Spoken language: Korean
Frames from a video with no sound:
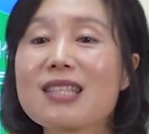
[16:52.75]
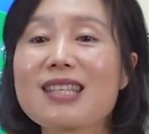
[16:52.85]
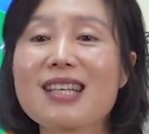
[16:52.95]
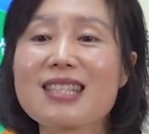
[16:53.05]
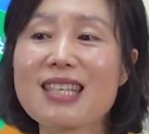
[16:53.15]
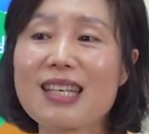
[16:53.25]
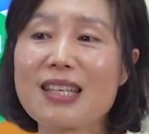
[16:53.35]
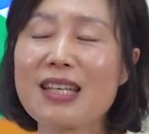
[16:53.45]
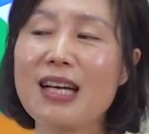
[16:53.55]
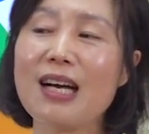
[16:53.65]
지금까지
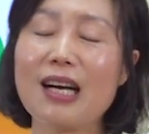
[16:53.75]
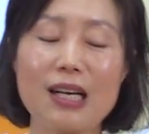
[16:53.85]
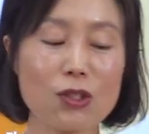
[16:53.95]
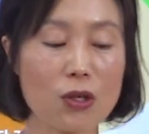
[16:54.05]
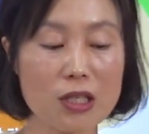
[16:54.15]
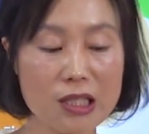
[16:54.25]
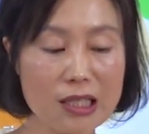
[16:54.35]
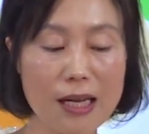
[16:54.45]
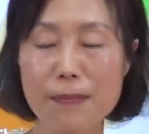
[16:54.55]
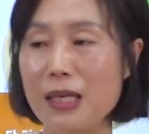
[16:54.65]
아, 더글라스
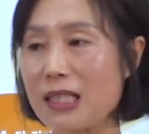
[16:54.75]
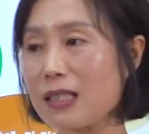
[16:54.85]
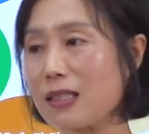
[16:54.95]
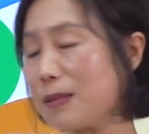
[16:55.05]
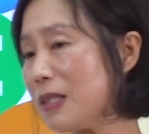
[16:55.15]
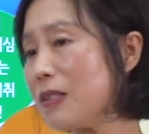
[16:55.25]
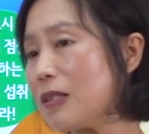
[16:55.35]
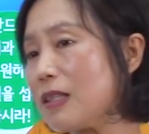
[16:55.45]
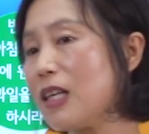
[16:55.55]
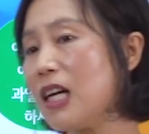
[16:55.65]
그레한
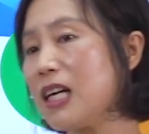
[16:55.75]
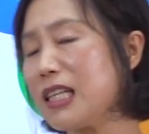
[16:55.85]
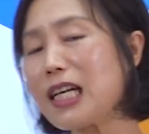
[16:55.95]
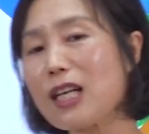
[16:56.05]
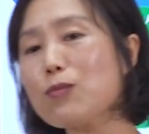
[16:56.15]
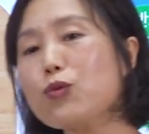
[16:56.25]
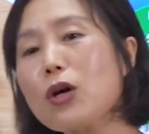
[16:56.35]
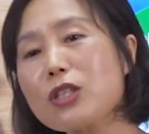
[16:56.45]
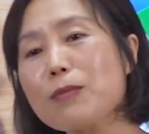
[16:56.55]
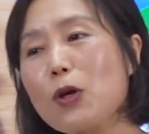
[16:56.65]
박사님은 인간은
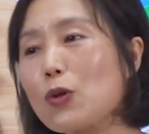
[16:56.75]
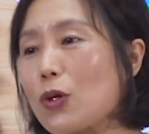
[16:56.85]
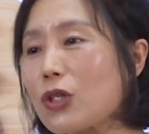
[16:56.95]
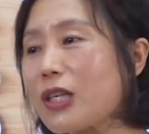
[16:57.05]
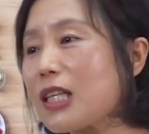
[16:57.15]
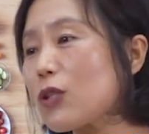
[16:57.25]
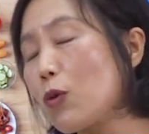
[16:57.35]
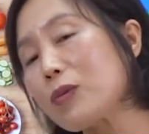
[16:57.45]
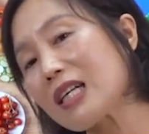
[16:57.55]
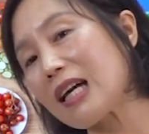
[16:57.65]
무엇을 먹도록 설계된
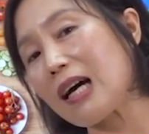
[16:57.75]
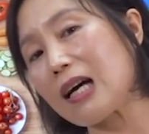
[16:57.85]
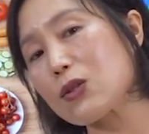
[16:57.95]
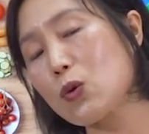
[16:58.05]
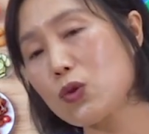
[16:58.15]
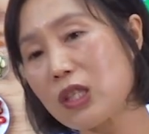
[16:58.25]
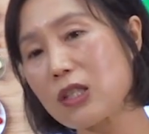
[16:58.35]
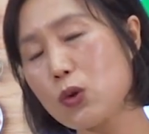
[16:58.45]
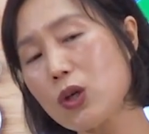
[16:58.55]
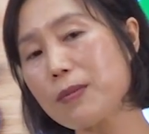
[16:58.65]
동물인가?
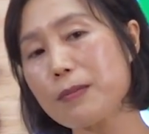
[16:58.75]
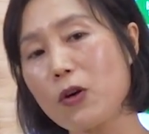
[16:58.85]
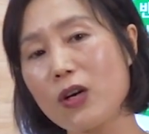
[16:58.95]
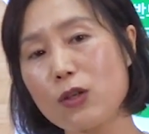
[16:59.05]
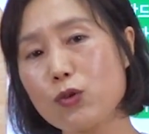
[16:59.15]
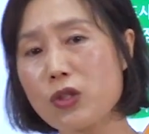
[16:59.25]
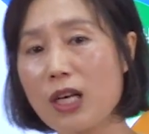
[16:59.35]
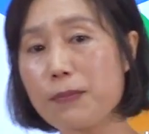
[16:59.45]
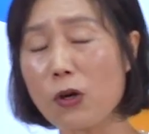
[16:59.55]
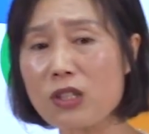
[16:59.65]
송충이는 솔잎을 먹어
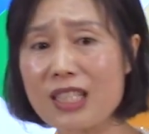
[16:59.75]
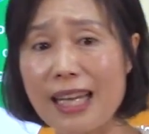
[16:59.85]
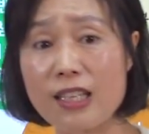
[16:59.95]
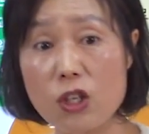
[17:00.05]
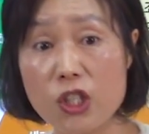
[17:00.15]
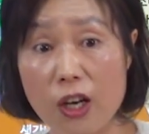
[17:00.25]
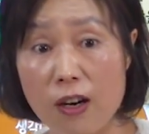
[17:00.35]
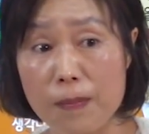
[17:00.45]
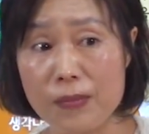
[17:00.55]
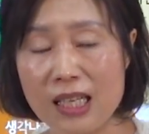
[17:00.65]
유전자가 병들지 않는
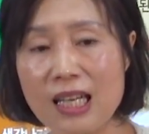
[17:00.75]
것처럼